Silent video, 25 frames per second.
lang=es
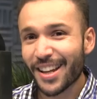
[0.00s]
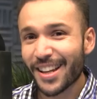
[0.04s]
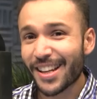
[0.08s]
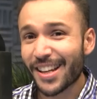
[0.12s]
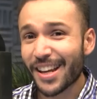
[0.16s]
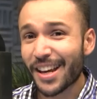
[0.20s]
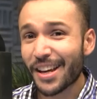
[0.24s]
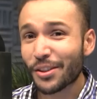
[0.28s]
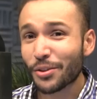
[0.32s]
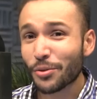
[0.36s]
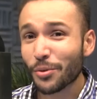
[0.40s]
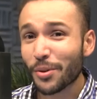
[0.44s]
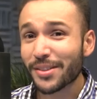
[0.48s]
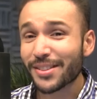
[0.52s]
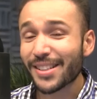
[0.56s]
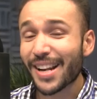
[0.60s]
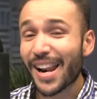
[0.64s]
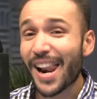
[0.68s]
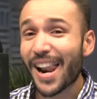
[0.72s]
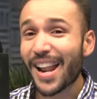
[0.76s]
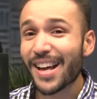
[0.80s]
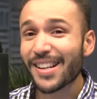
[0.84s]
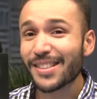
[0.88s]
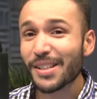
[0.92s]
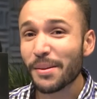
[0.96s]
Y esto es
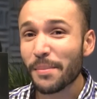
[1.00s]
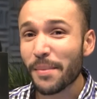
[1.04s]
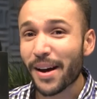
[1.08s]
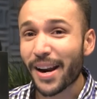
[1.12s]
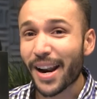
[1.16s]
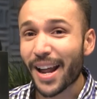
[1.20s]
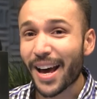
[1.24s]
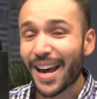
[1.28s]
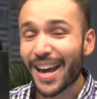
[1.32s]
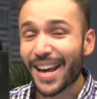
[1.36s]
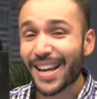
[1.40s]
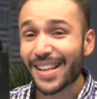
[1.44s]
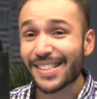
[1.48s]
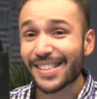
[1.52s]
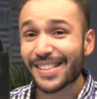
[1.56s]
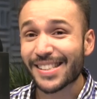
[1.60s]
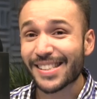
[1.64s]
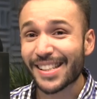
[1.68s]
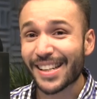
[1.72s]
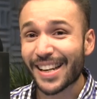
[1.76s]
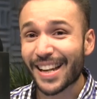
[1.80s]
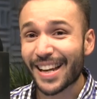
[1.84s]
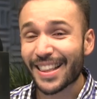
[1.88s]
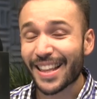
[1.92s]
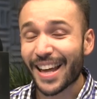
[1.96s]
La Semana en
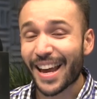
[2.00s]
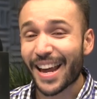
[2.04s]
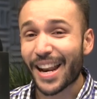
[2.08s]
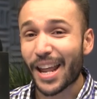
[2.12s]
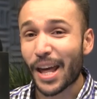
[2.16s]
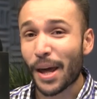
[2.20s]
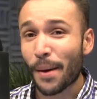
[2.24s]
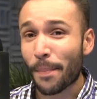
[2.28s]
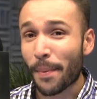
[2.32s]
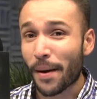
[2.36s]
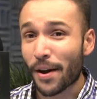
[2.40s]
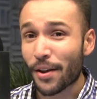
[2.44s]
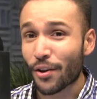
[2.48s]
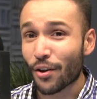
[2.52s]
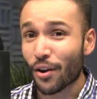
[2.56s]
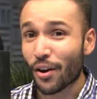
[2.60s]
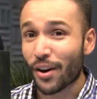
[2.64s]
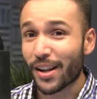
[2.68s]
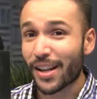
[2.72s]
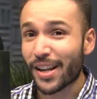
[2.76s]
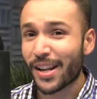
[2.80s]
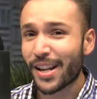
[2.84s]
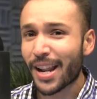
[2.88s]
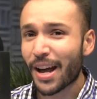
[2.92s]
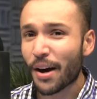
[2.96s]
CINET en
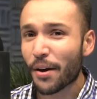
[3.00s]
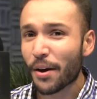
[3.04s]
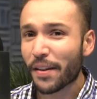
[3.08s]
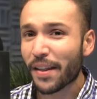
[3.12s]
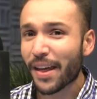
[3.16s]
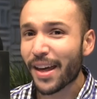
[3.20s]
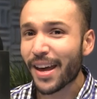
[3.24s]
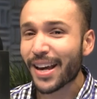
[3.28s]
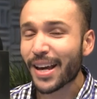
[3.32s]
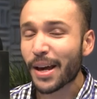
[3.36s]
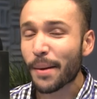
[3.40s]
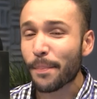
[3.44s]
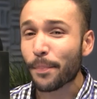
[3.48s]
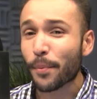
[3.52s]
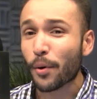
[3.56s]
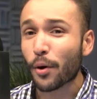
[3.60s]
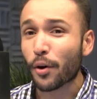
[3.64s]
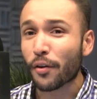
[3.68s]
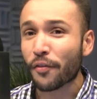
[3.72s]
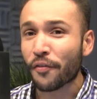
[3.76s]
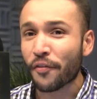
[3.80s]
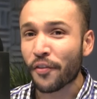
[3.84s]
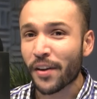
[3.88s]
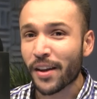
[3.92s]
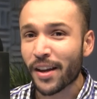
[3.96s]
español. Y la verdad es que
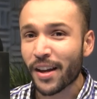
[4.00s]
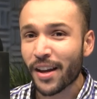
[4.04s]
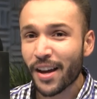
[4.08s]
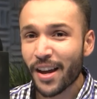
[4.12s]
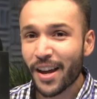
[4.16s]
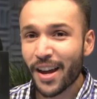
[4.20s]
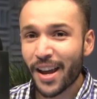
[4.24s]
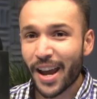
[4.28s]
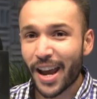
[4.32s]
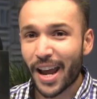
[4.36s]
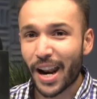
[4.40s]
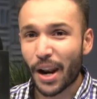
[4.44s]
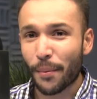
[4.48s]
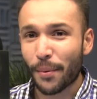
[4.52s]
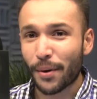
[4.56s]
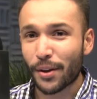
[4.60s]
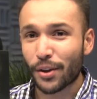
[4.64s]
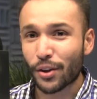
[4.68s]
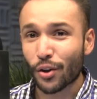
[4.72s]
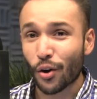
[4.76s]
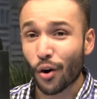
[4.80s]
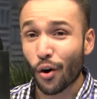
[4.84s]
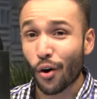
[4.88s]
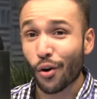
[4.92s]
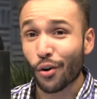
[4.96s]
por fin el
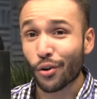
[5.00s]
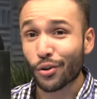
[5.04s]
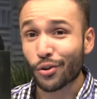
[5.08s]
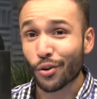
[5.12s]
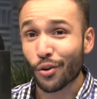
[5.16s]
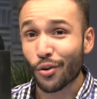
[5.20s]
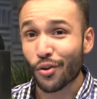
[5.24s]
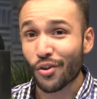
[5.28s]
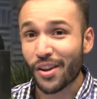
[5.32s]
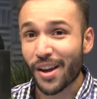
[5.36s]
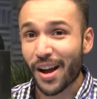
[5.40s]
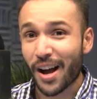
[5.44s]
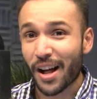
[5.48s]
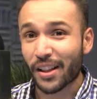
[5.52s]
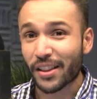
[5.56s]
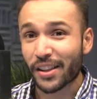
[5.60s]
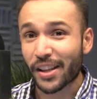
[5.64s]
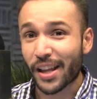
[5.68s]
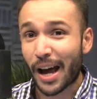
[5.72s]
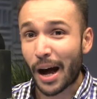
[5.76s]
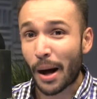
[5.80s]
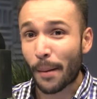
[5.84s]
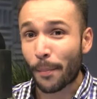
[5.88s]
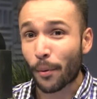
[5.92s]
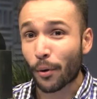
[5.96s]
evento otoñal
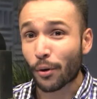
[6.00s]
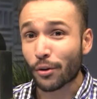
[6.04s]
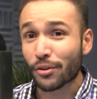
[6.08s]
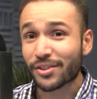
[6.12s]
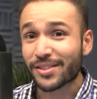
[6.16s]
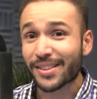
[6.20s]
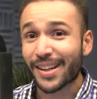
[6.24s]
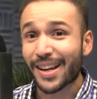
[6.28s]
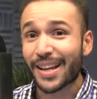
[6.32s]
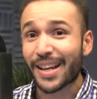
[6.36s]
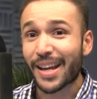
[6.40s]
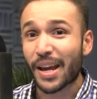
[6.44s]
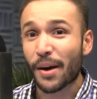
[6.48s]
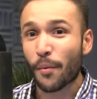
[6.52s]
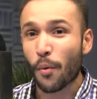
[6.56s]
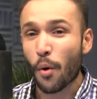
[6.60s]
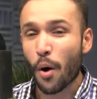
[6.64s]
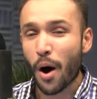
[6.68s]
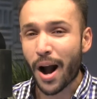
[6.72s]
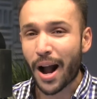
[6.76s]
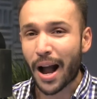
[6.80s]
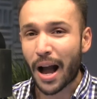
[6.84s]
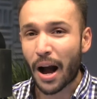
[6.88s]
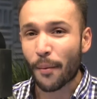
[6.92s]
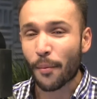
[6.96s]
de Apple se llevó
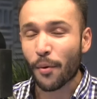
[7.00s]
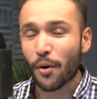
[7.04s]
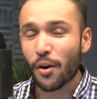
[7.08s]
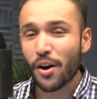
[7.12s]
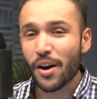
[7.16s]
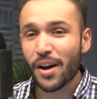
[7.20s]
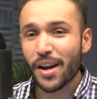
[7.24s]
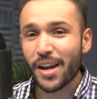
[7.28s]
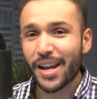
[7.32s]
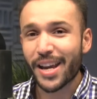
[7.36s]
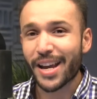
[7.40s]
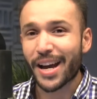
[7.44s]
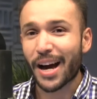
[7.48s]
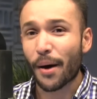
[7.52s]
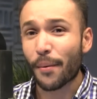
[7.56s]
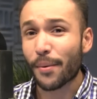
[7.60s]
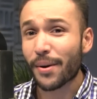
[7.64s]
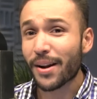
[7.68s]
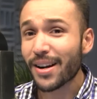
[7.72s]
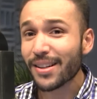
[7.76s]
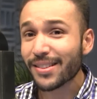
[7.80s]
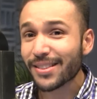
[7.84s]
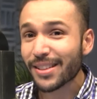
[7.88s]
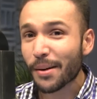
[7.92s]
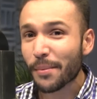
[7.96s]
a cabo y
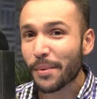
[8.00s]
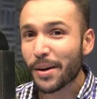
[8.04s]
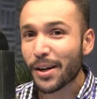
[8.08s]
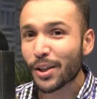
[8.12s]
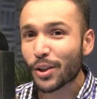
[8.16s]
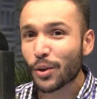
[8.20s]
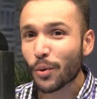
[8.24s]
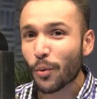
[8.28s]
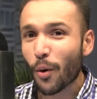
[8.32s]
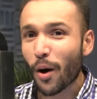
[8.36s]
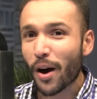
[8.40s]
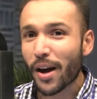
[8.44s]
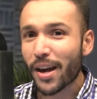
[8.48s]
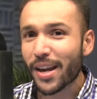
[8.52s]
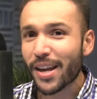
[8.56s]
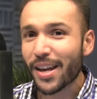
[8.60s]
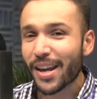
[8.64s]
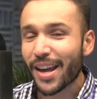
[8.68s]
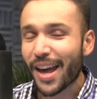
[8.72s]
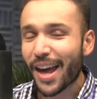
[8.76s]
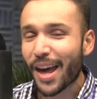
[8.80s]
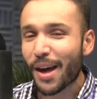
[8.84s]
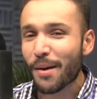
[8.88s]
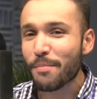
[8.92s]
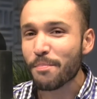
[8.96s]
Gabriel Sama estuvo
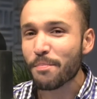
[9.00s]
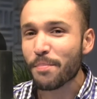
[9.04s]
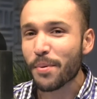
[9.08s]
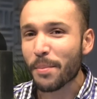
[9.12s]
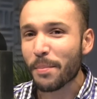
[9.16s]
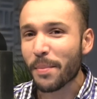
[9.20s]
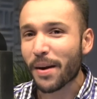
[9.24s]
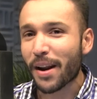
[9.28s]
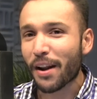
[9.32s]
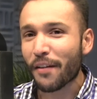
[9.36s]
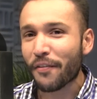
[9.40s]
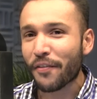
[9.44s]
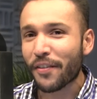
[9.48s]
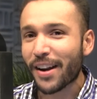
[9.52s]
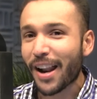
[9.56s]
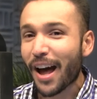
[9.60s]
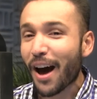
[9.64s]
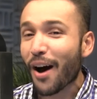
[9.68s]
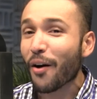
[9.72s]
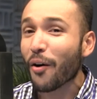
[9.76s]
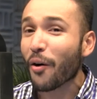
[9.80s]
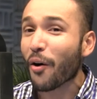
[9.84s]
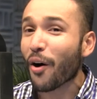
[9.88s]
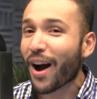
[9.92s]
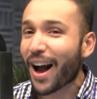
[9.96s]
ahí en primera fila
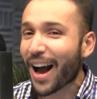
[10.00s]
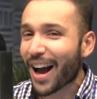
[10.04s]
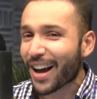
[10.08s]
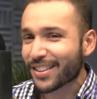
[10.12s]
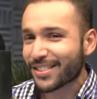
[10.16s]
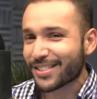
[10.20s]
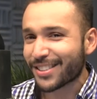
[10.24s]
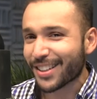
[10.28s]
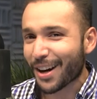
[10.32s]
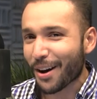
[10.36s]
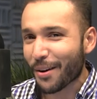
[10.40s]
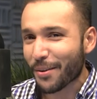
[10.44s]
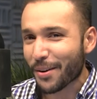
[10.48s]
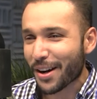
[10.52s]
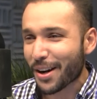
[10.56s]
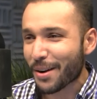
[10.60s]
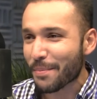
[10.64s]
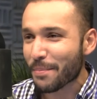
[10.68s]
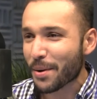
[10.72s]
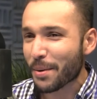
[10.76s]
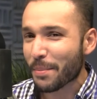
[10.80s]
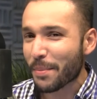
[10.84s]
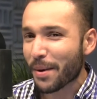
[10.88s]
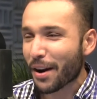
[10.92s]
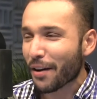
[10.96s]
o casi, Gabriel, en
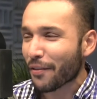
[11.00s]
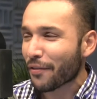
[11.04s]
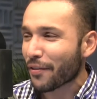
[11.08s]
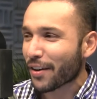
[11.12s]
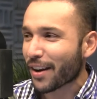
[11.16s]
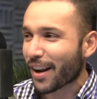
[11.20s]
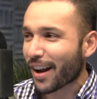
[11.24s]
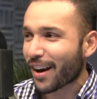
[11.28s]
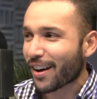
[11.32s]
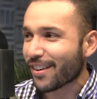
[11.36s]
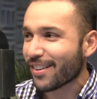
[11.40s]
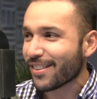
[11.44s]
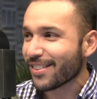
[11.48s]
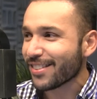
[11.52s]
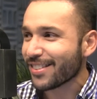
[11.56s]
primera fila, ¿no?